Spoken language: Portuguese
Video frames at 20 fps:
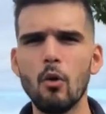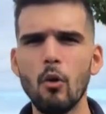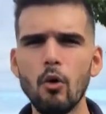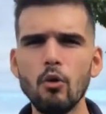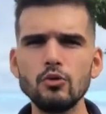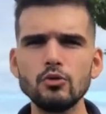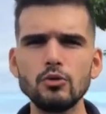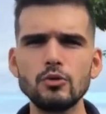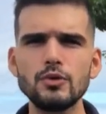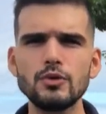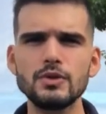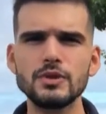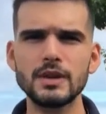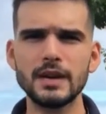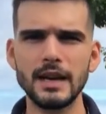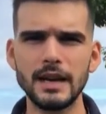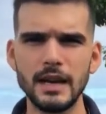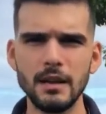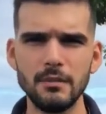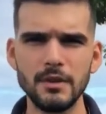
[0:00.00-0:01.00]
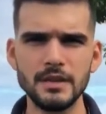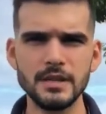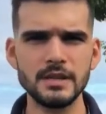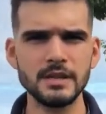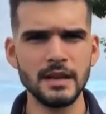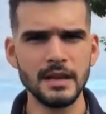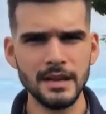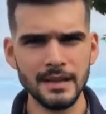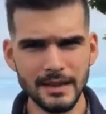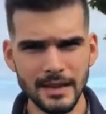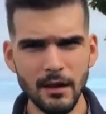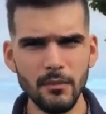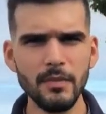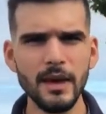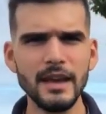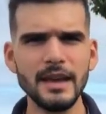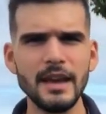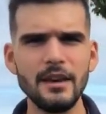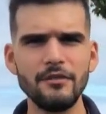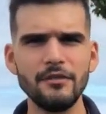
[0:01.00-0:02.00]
outros crimes também